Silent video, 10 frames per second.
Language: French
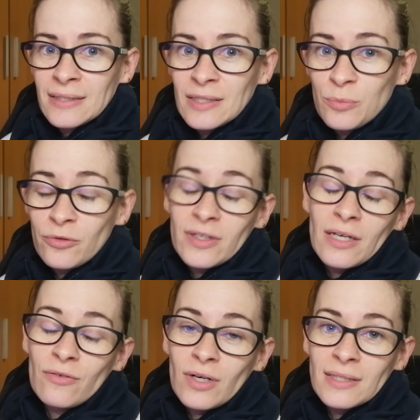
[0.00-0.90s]
qu'il pouvait
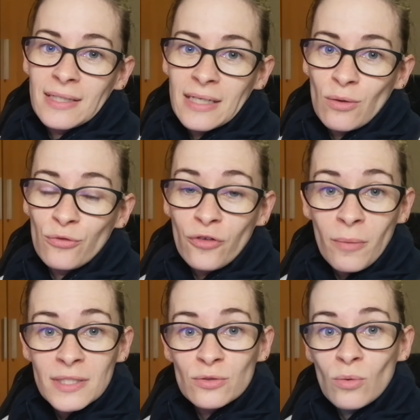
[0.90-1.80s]
y avoir derrière une
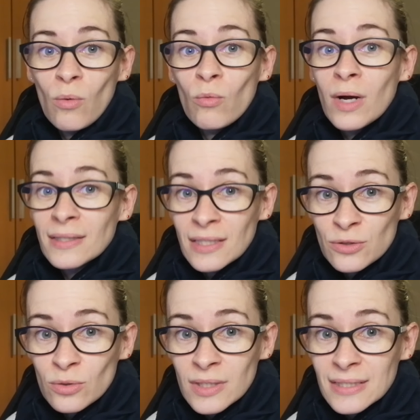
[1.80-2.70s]
formation ou un
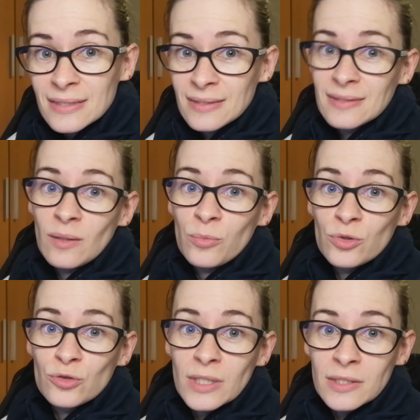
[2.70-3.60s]
atelier, si
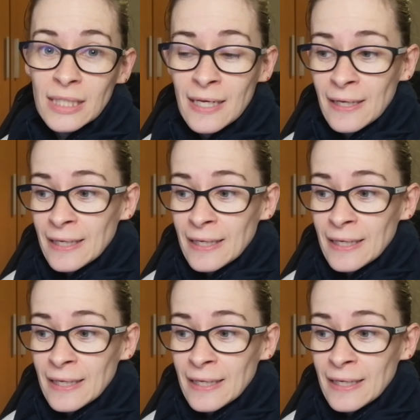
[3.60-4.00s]
simple soit-il.